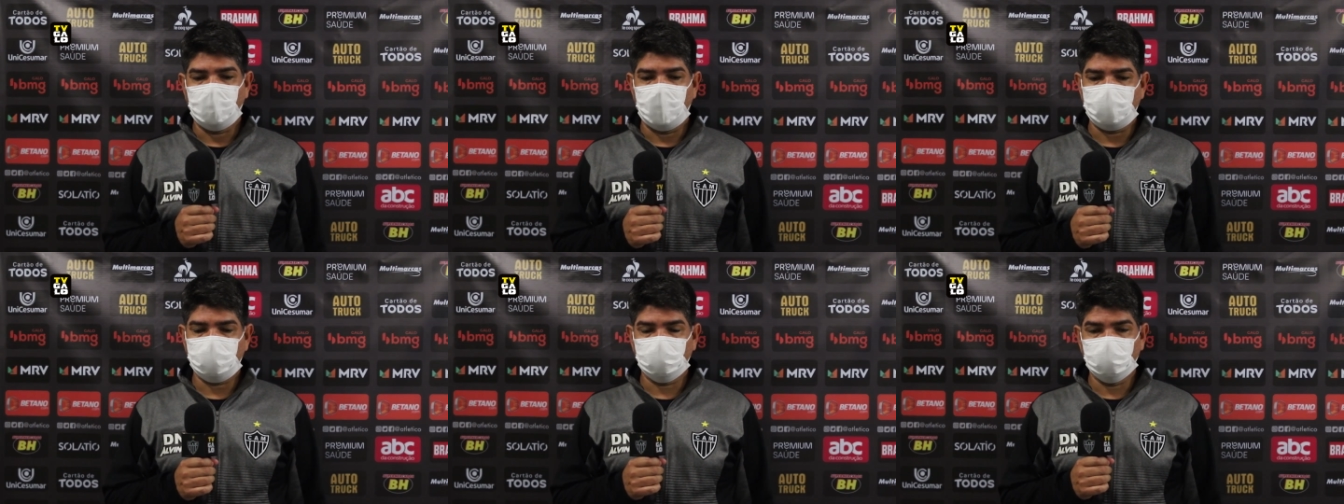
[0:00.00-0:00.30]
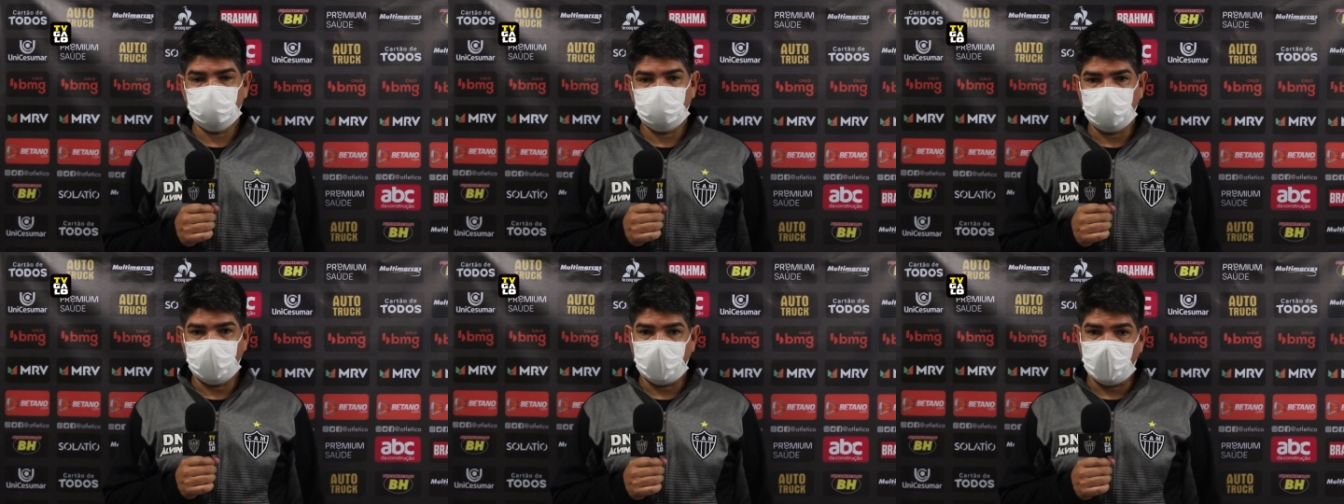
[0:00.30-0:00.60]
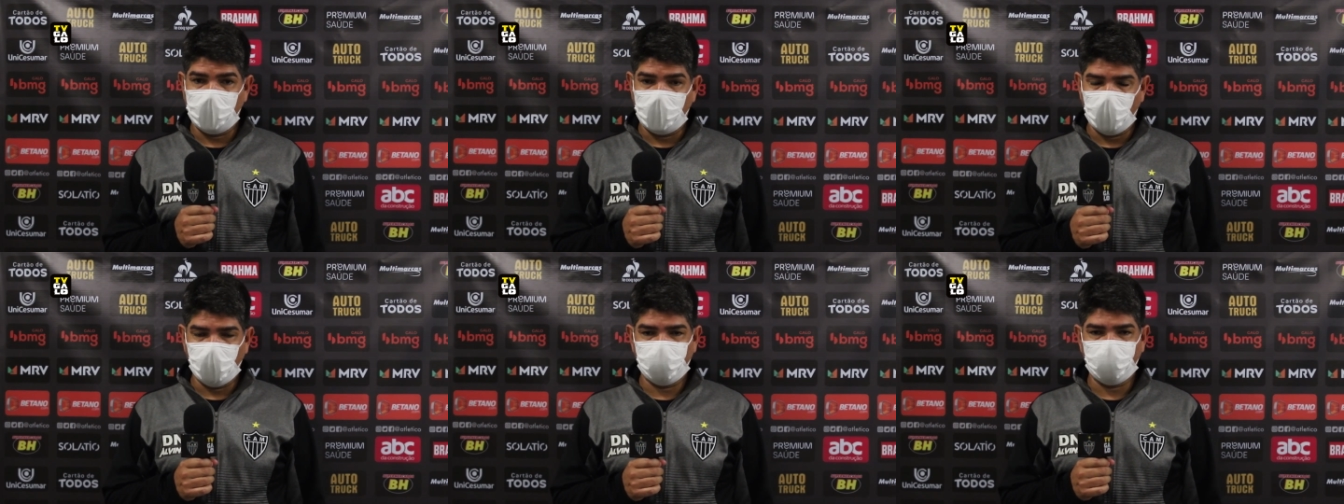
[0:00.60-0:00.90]
Mas, no
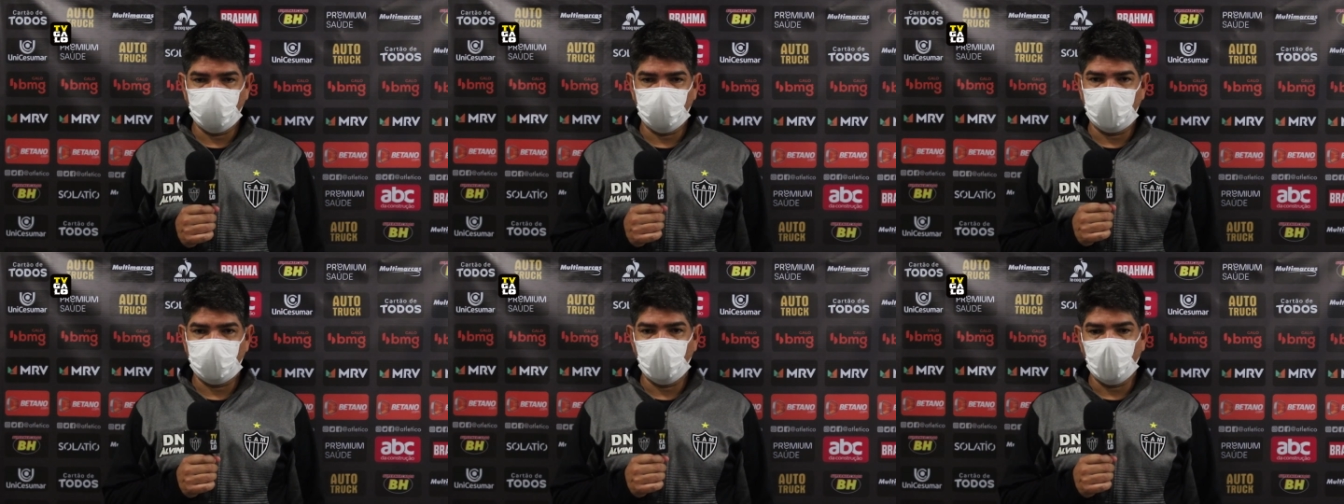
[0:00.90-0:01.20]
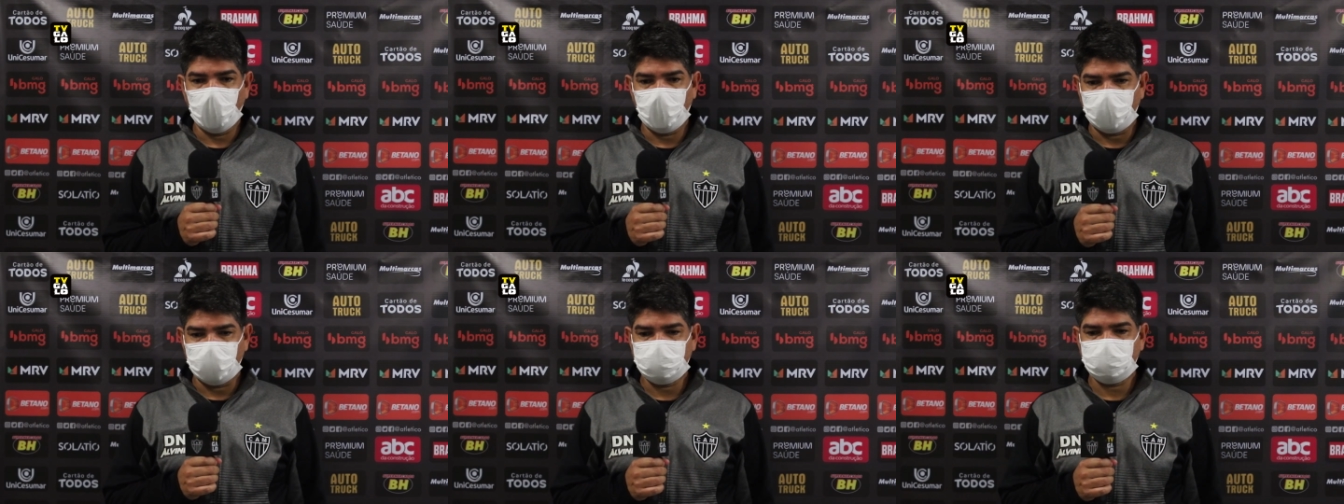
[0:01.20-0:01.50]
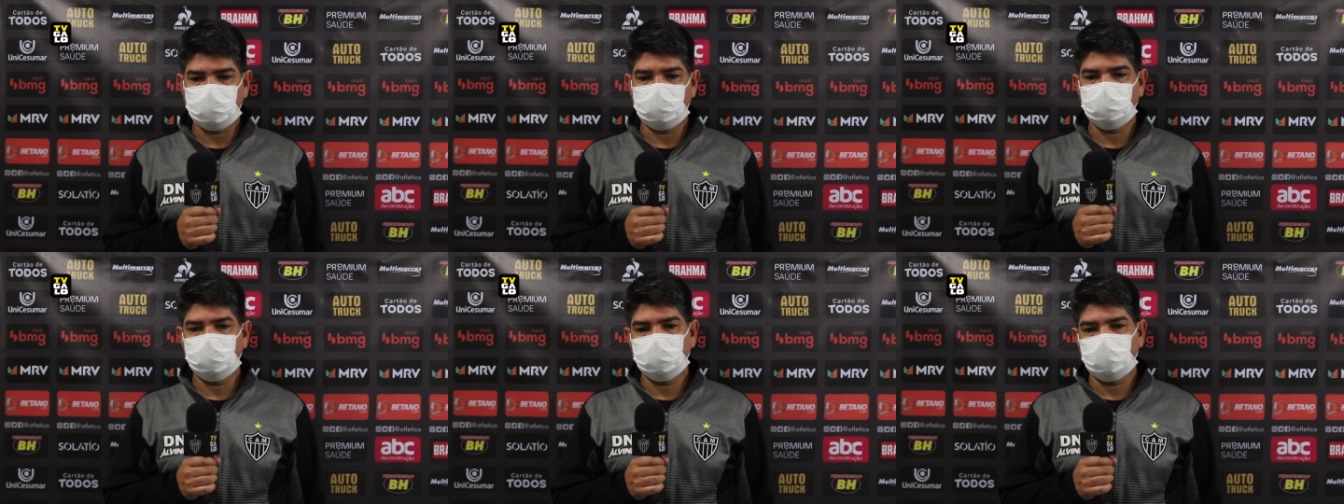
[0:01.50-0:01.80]
geral, foi uma boa
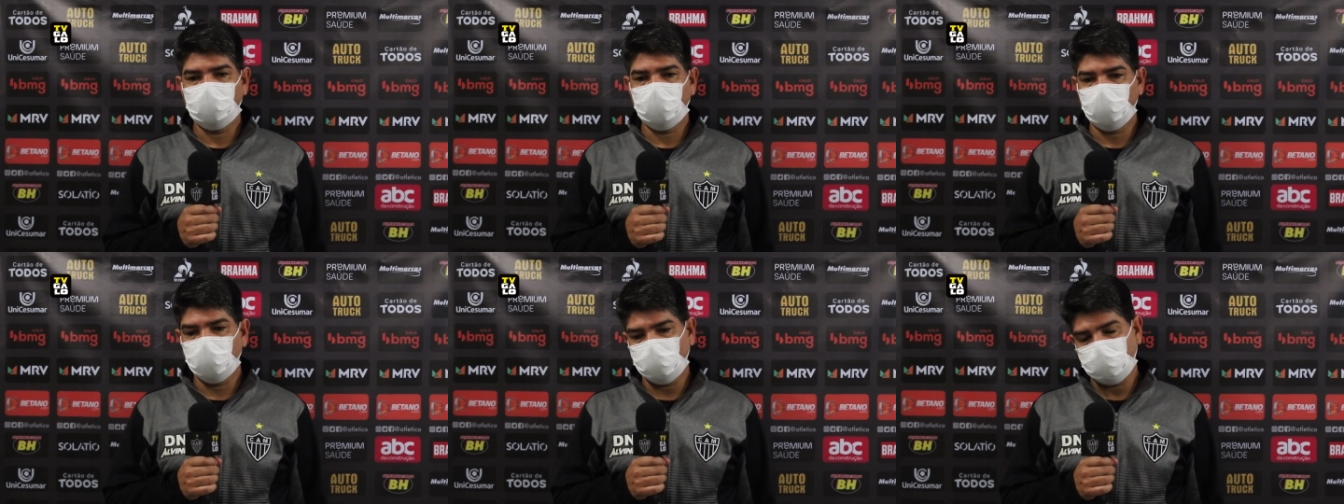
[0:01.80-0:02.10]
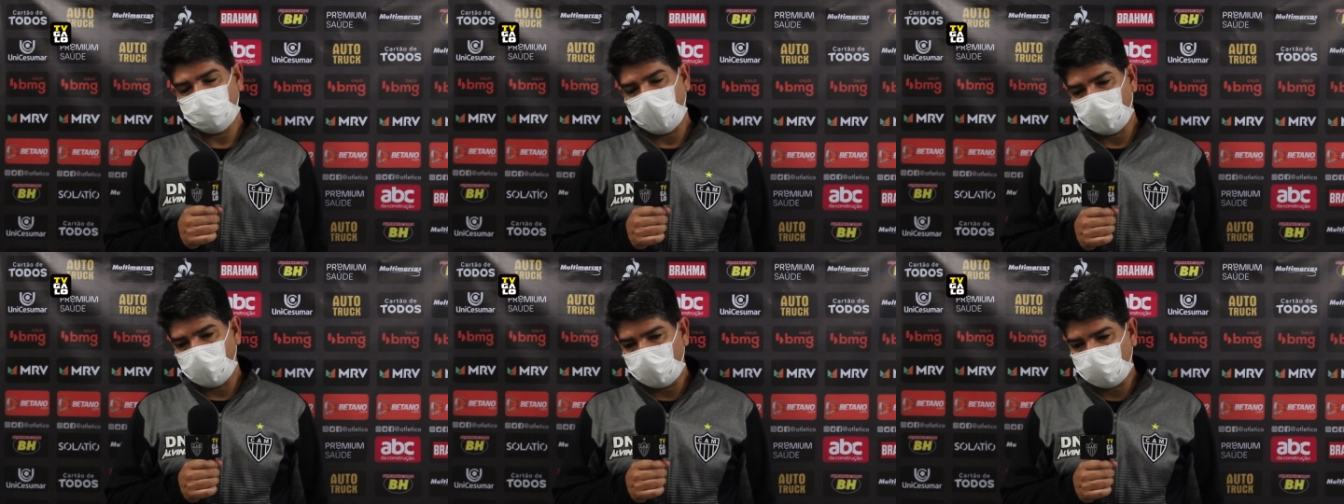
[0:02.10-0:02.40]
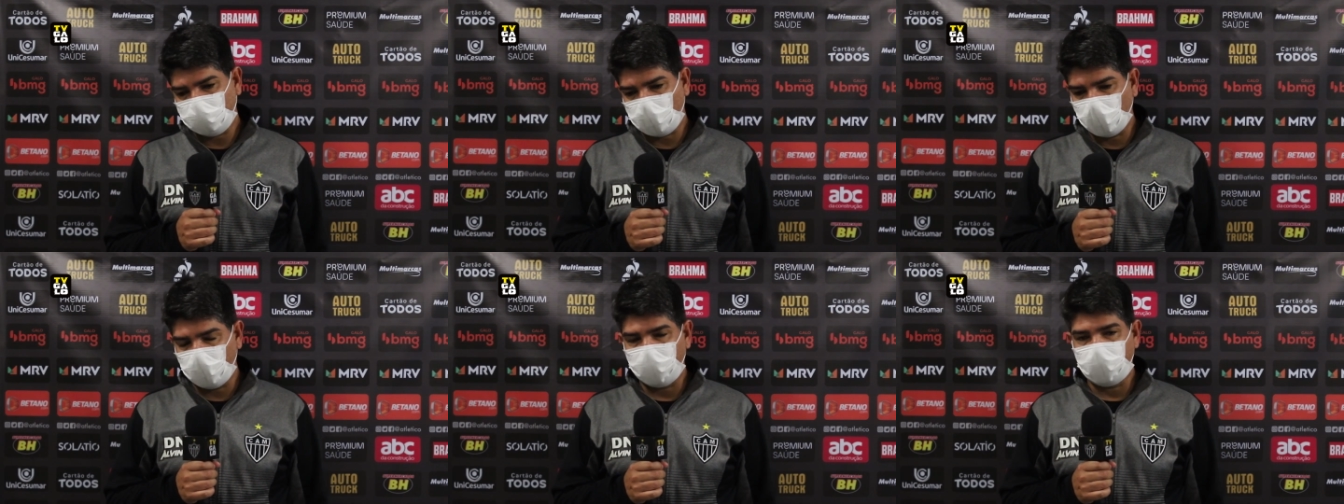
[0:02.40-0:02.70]
partida, os
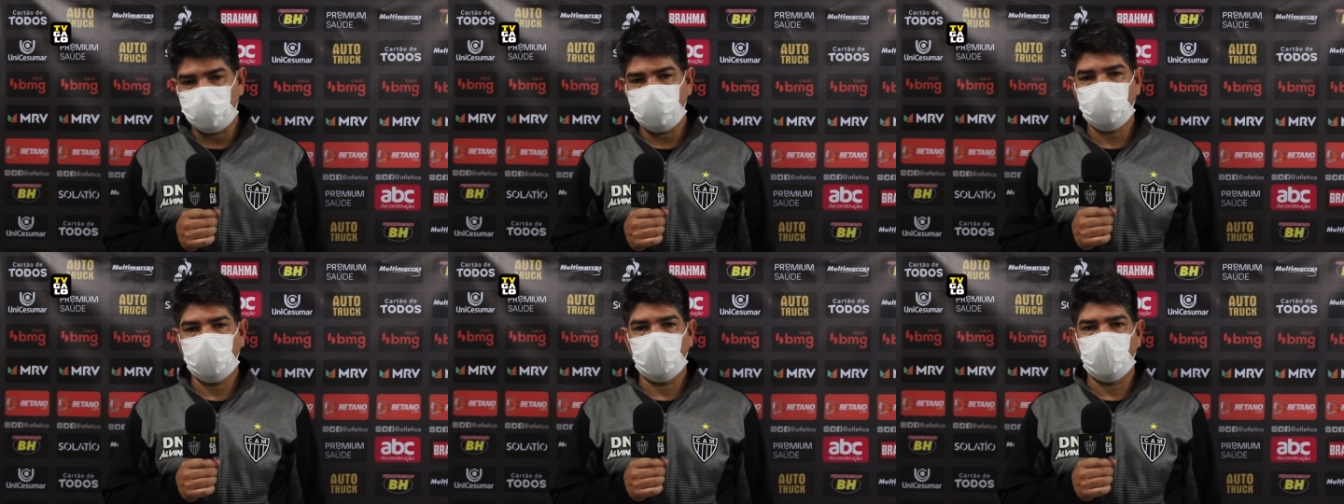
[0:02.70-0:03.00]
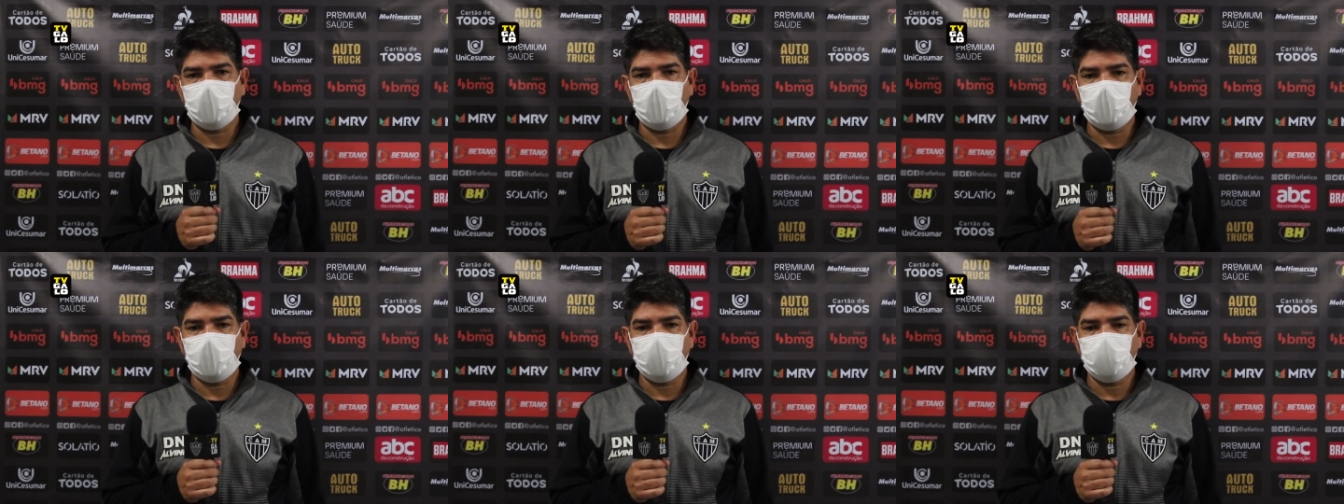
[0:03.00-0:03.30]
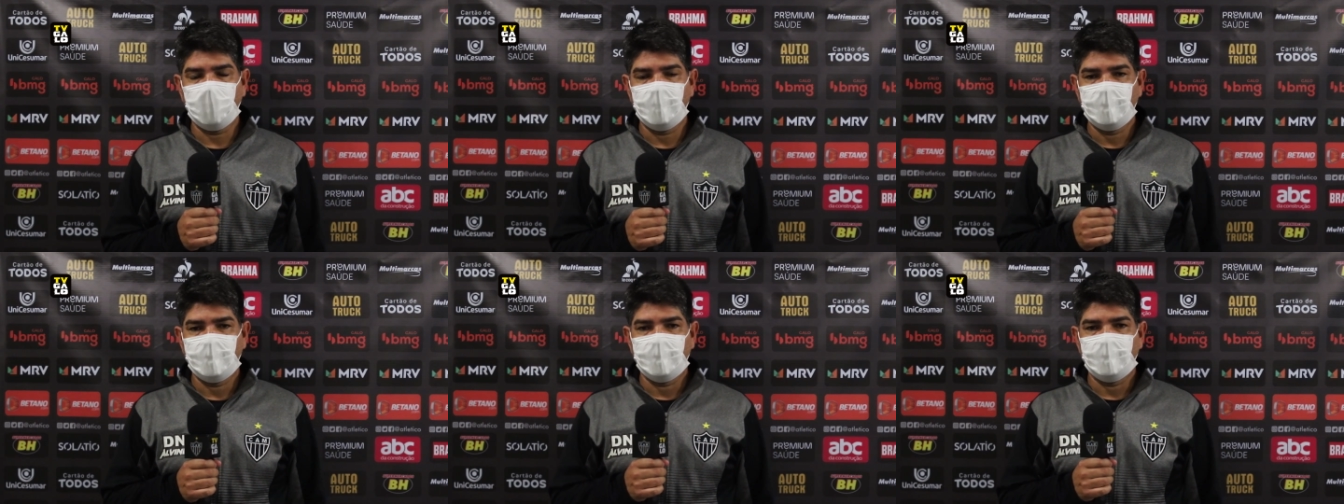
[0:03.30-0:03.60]
atletas competiram bem,